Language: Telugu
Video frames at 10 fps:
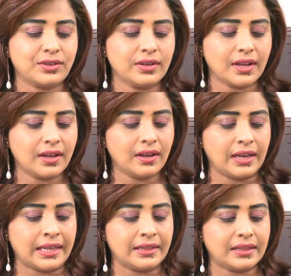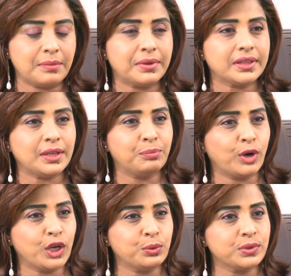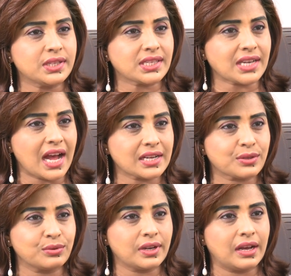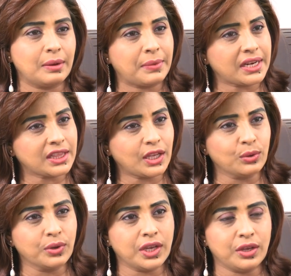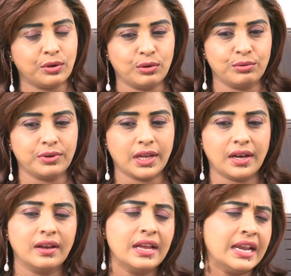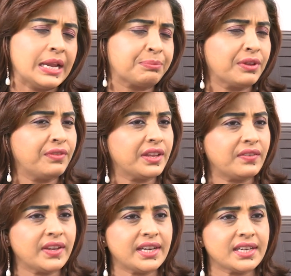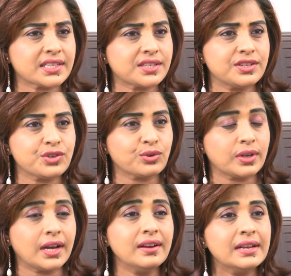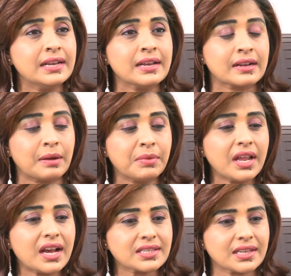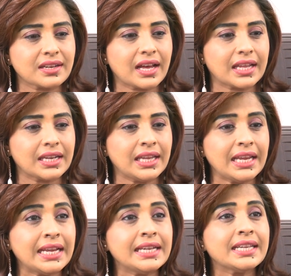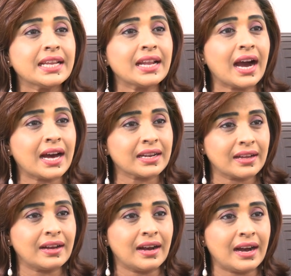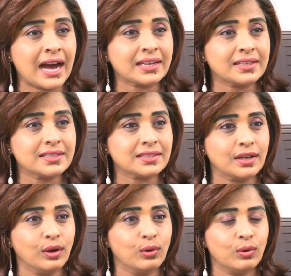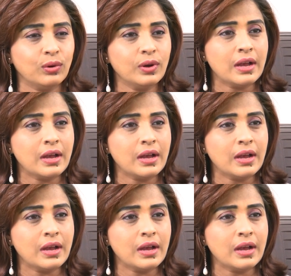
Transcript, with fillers: యాక్చువల్గా ఎంతమంది బాలీవుడ్ స్టార్స్ ఉన్నా మన తెలుగు హీరోలు ఉన్నా లేకపోతే వేరే వేరే ఇండస్ట్రీ నుంచి ఉన్నా కమల్ హాసన్ గారిని ఇండియన్ ఆర్ ఆర్టిస్టులో